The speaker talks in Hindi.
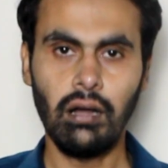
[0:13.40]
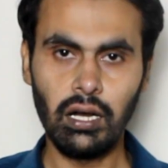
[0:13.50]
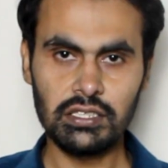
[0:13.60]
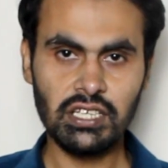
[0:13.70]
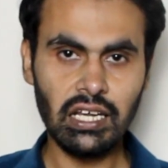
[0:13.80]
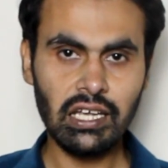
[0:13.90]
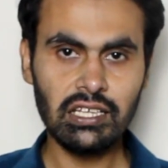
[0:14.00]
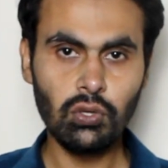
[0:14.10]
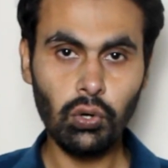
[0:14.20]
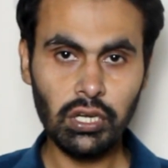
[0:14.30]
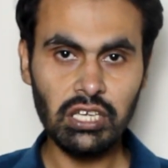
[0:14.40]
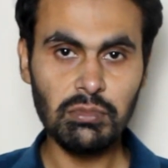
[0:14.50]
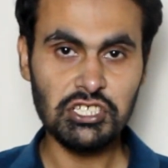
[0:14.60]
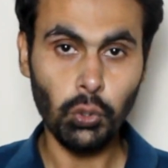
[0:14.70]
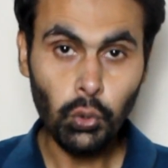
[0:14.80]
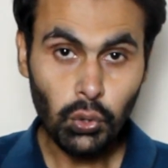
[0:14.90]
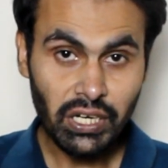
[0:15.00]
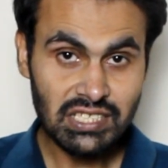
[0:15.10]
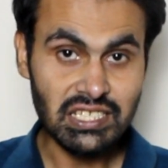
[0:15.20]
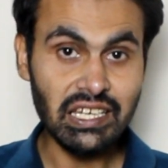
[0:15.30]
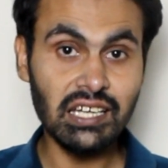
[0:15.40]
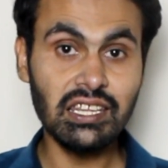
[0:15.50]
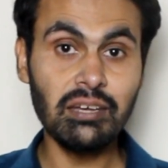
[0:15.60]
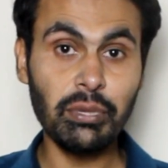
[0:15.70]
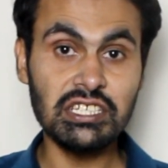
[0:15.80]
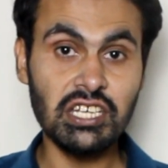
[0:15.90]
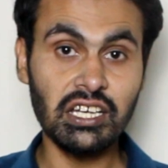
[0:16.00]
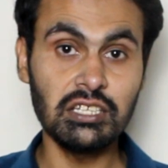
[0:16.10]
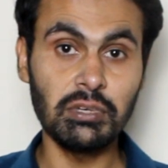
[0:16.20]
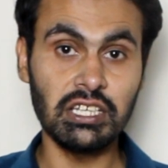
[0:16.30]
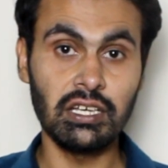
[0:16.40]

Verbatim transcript: आजकल के दौर की मशहूर नसीहतें पेशे खिदमत